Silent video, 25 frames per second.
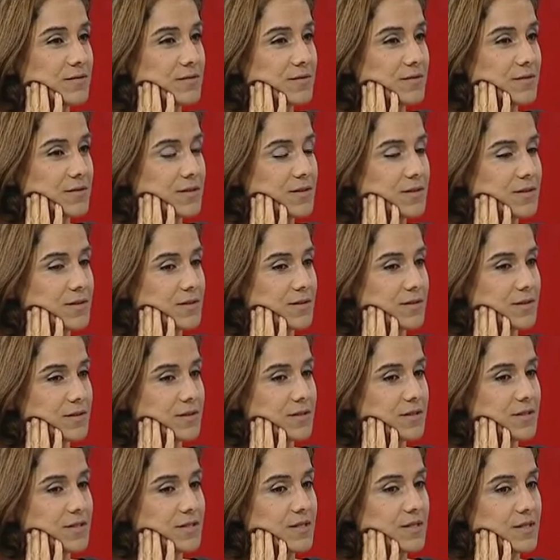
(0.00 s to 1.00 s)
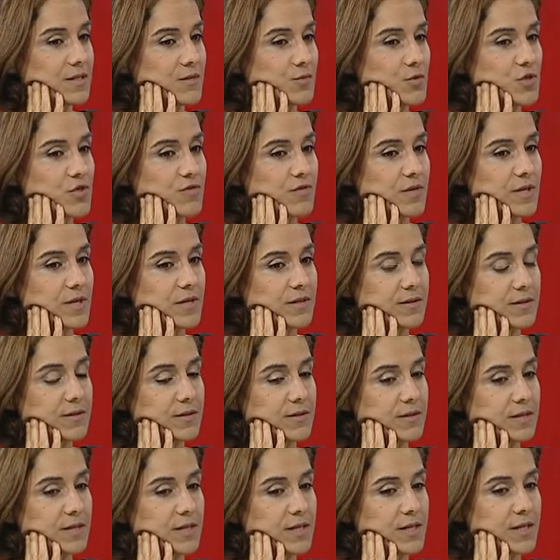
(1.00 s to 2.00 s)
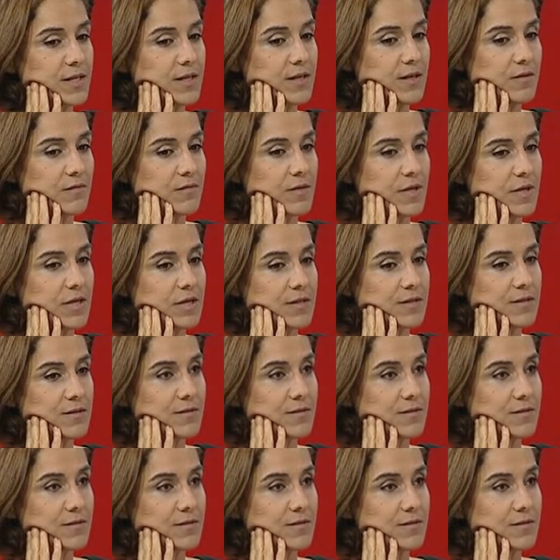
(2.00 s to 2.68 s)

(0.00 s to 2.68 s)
e, katılımcı vardı. Böyle ve konular